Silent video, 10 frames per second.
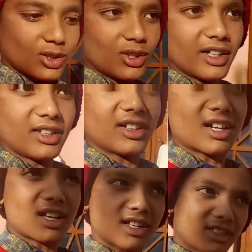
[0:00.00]
सो हेलो
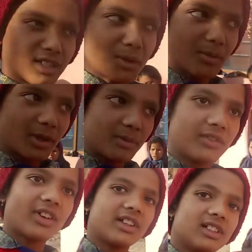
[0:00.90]
गाइस यहाँ पे अभी
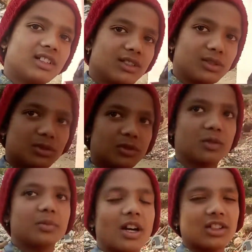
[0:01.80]
फाइनली
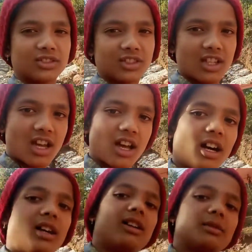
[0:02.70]
धूप आ चुकी है
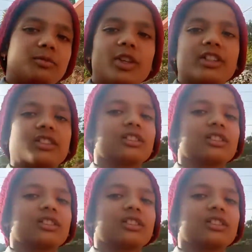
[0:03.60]
आप देख